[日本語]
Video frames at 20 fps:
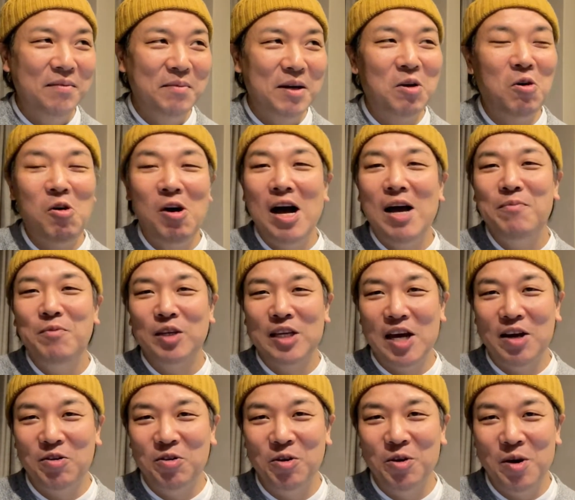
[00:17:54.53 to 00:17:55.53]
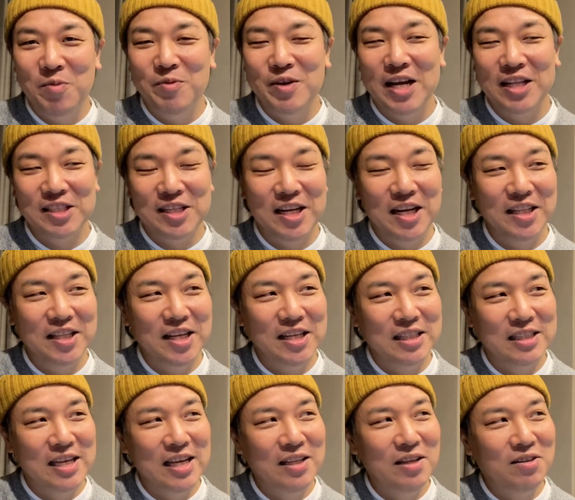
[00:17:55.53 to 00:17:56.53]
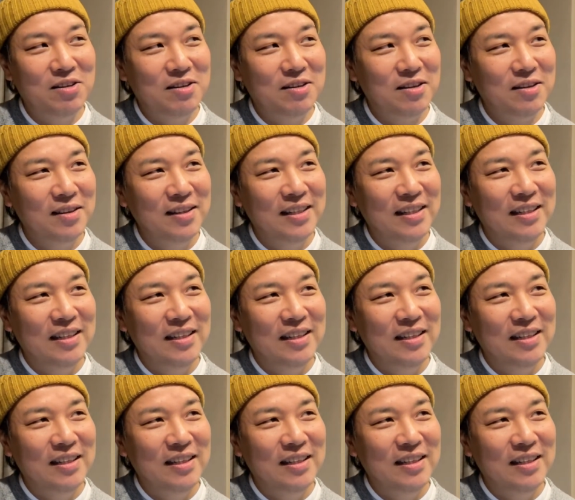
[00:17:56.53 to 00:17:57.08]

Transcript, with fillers: まあ、後輩も結構飲むやつなんですけど